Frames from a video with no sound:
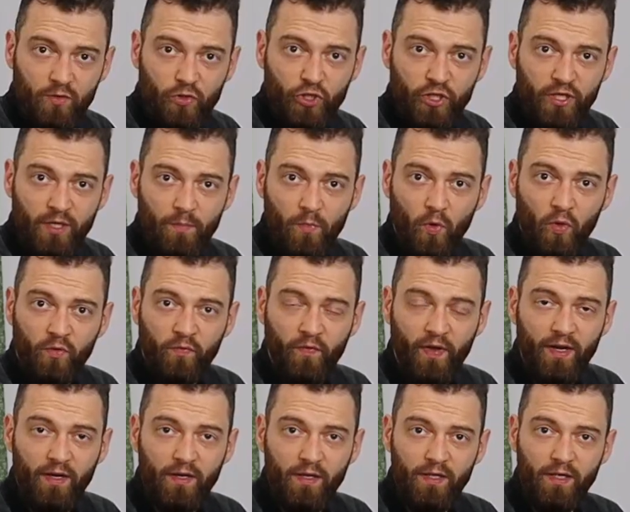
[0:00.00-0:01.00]
zu schieben und
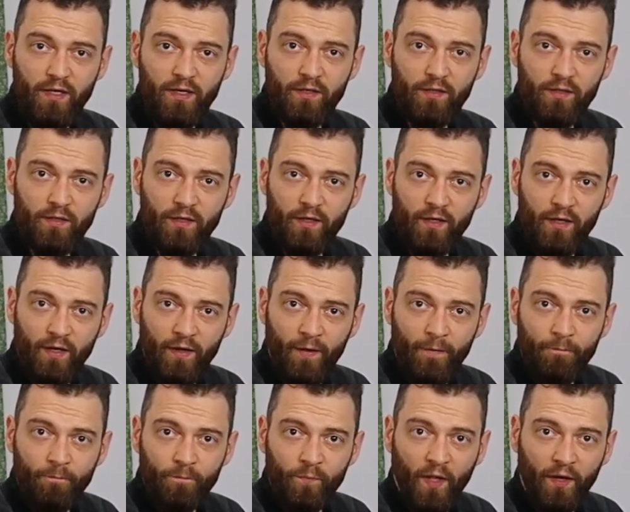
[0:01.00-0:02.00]
wenn ihr
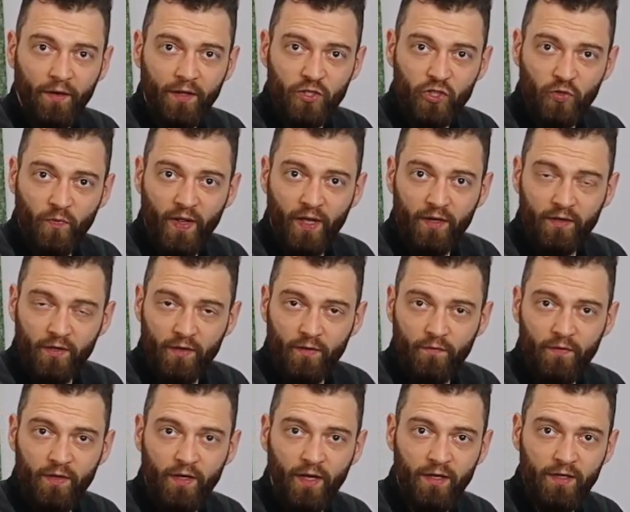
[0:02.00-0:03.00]
dann das Schwert
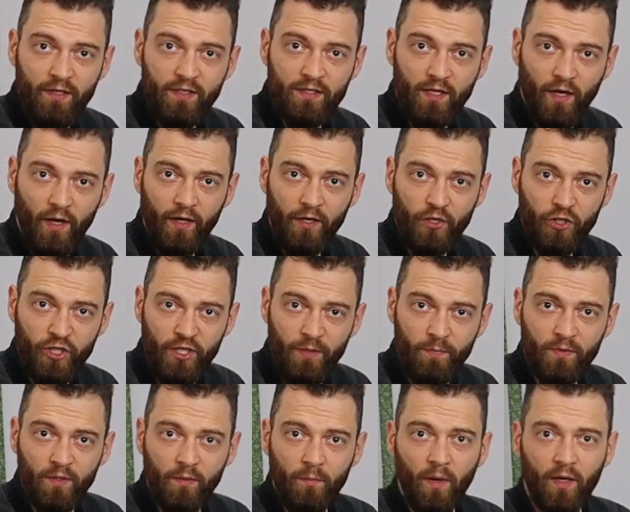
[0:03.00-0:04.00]
wieder in die Saya
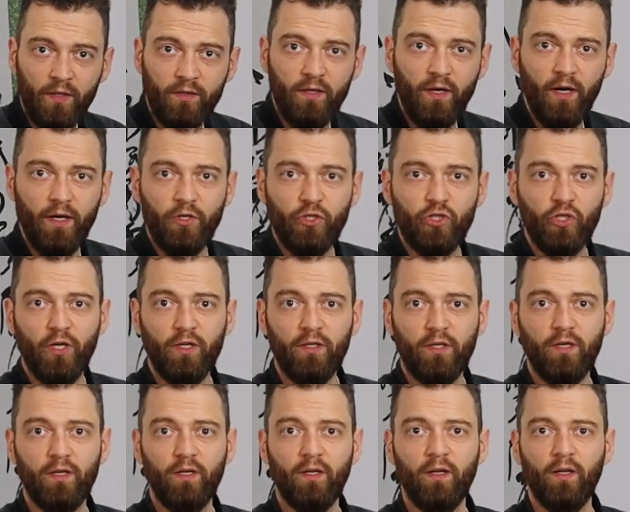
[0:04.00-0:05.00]
schiebt, macht ihr einen Schritt
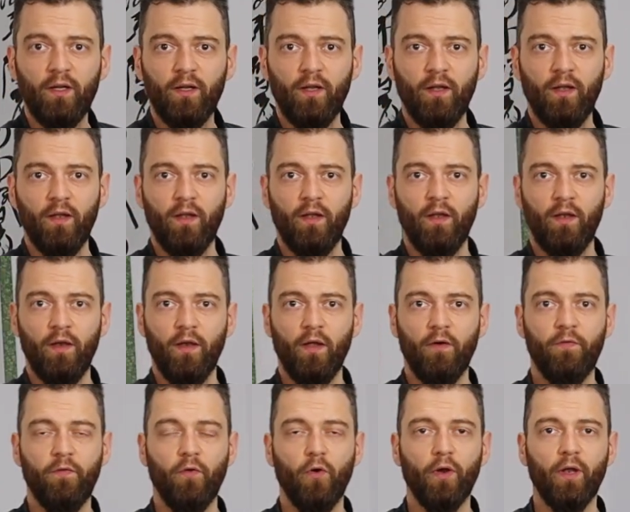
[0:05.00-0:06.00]
nach
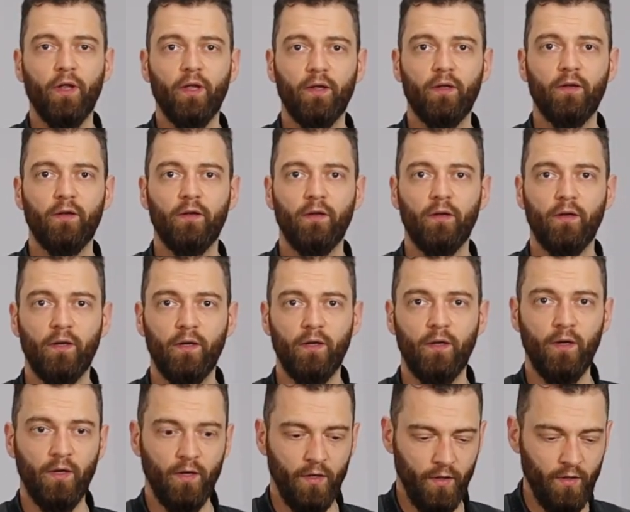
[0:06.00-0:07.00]
vorne.
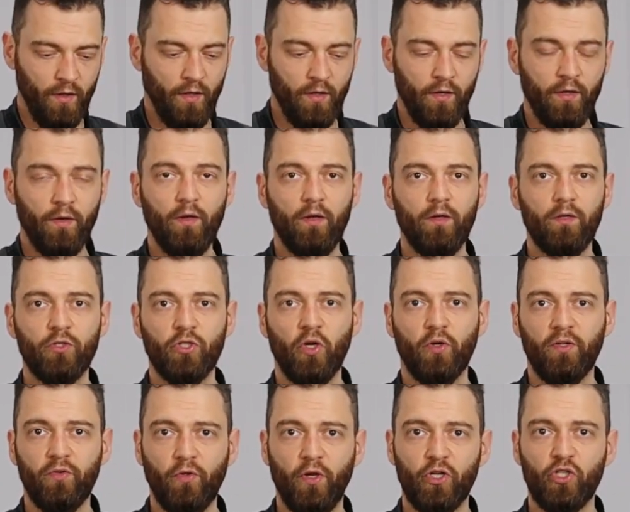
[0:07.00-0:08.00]
Ne? Schaut,
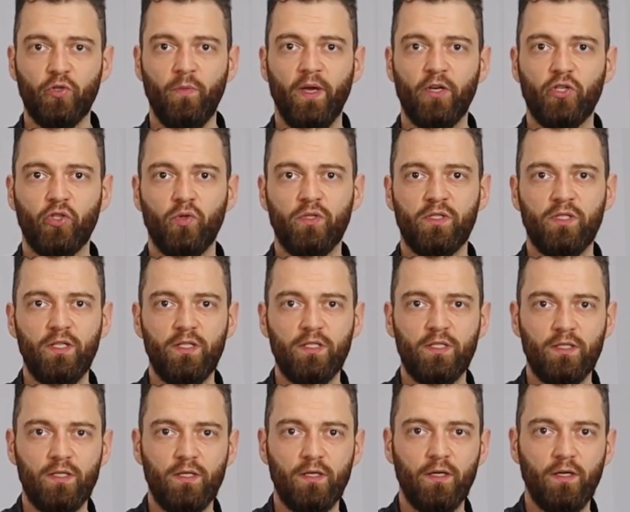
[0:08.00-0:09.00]
dass euer Schwert schön
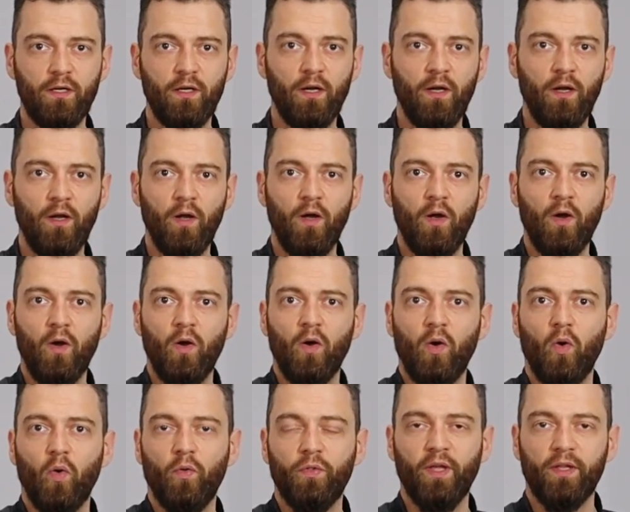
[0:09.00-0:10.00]
sitzt
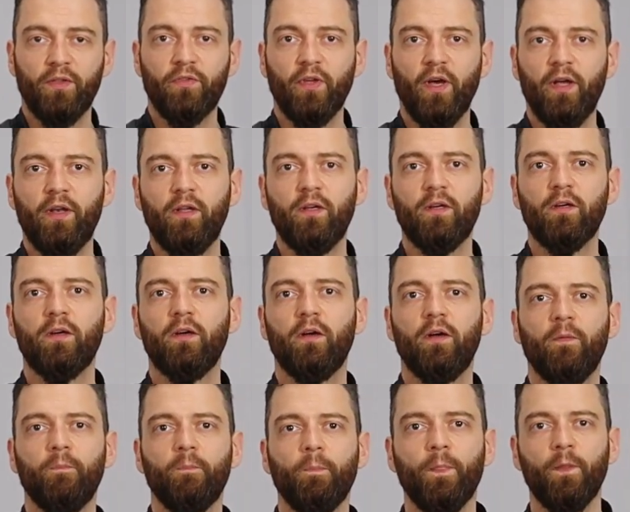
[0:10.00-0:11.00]
und dann seid ihr
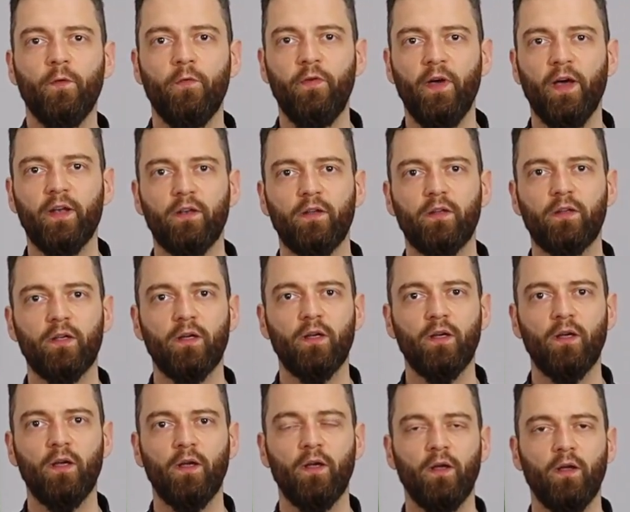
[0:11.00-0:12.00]
fertig
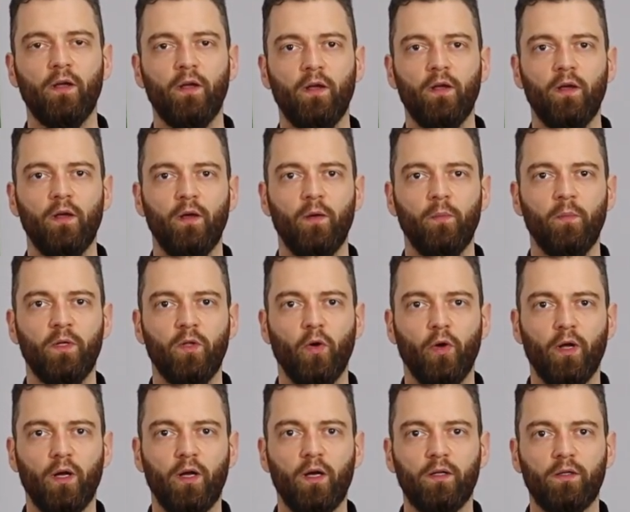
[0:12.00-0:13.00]
mit
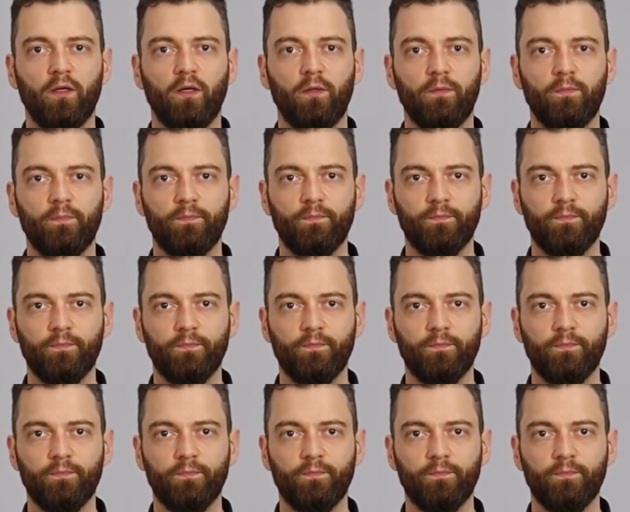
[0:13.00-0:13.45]
eurer Kata.